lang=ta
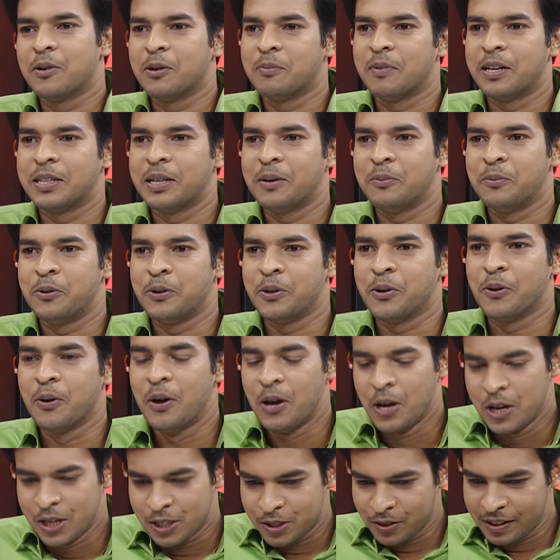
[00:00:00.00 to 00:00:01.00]
மூலமாக தான் முடியும்
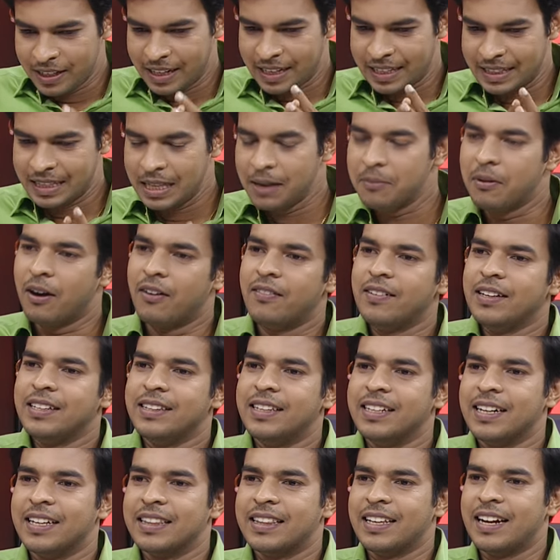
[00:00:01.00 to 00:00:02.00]
ஸோ இன்றைக்கி தீபாவளி
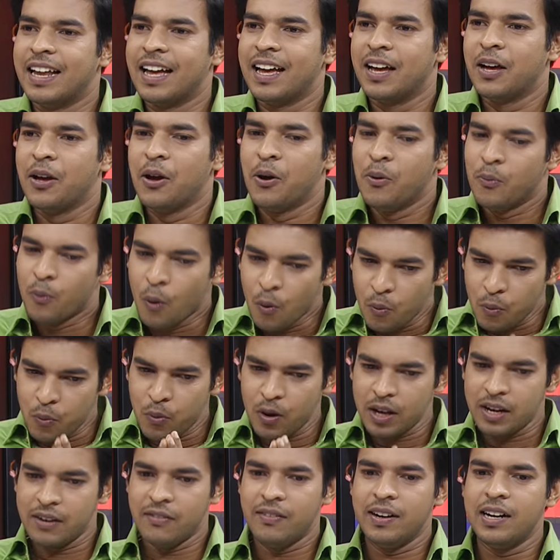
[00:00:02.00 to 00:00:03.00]
தினத்தில்
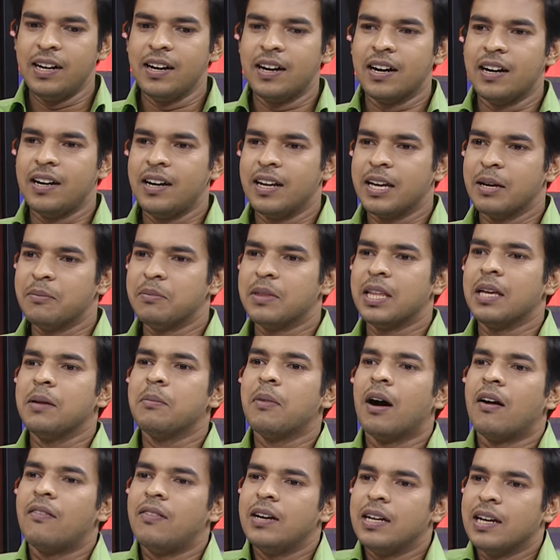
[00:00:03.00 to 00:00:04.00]
ஒவ்வொரு வீடுகள்லேயும்
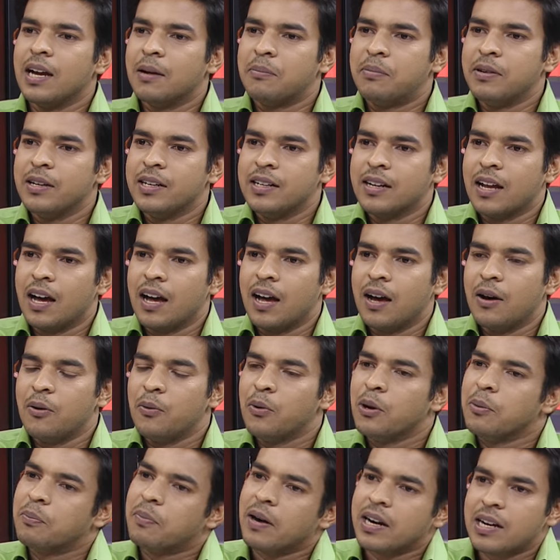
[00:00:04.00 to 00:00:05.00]
தீபாவளி அப்படின்னா
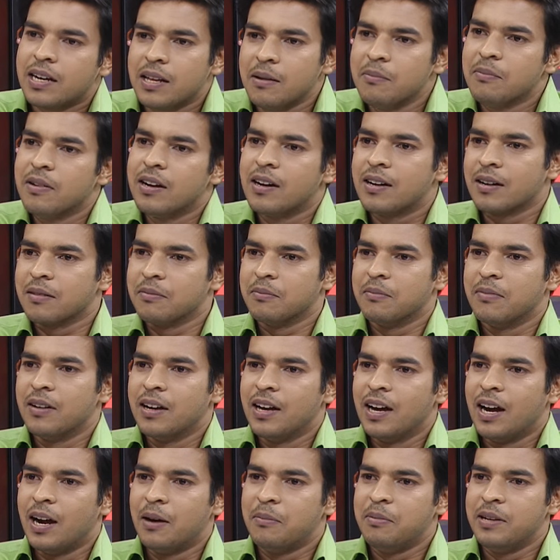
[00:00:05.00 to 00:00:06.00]
ஒரு பட்டிமன்றம்
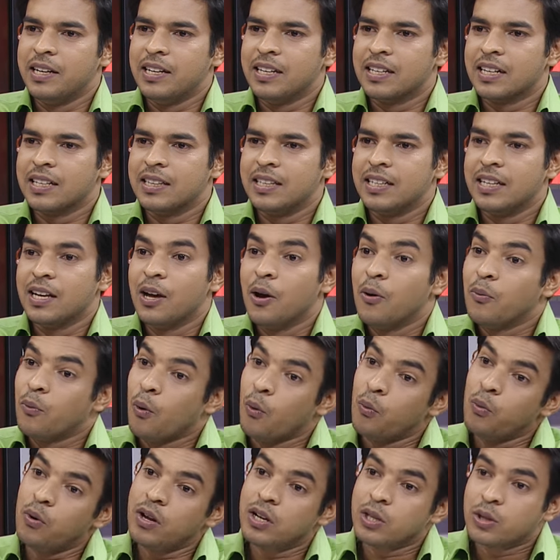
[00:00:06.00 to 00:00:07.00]
அப்படிங்கிறது
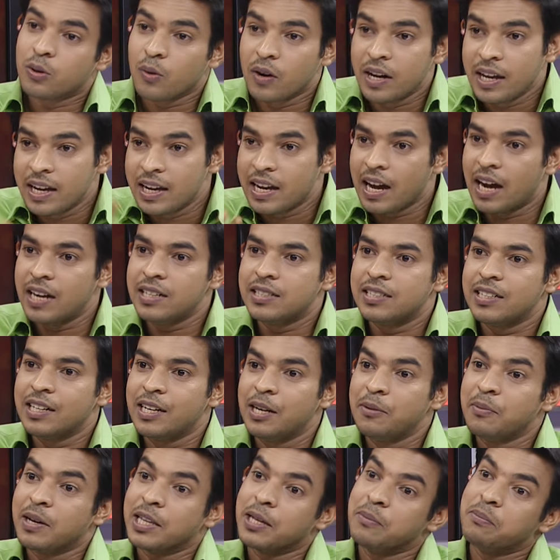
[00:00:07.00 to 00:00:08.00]
ஒவ்வொரு
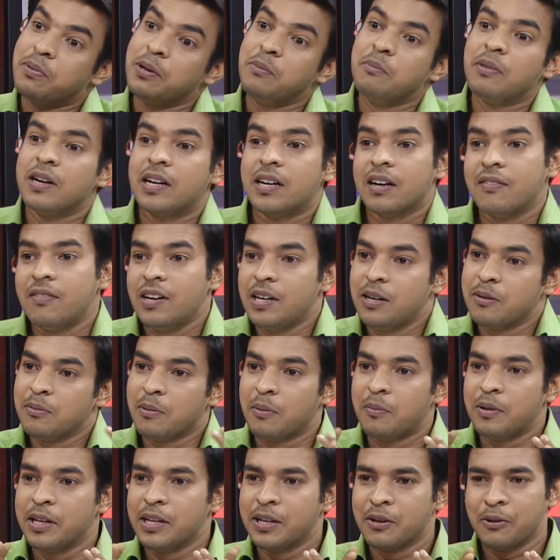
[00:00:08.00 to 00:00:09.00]
தொலைக்காட்சிகளும் அதை பின்பற்ற
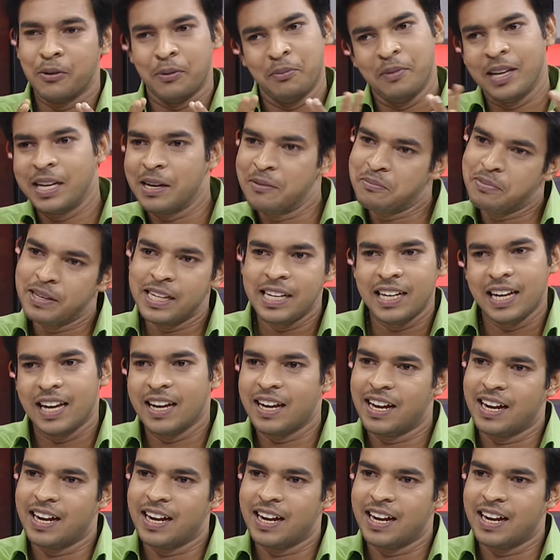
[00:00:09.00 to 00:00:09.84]
வேண்டும் அப்படிங்கிற ஒரு மிகப்பெரிய